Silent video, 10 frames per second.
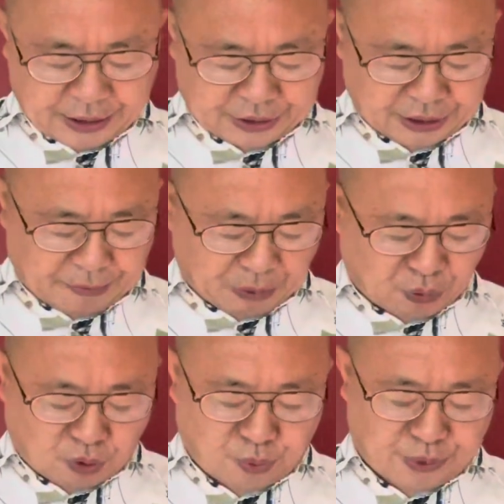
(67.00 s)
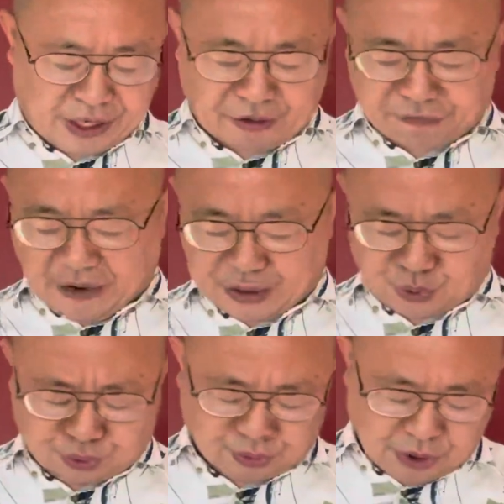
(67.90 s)
这个美国国务院呢发
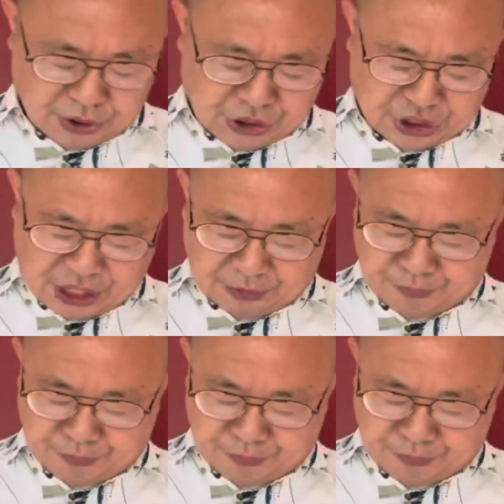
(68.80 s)
出这项，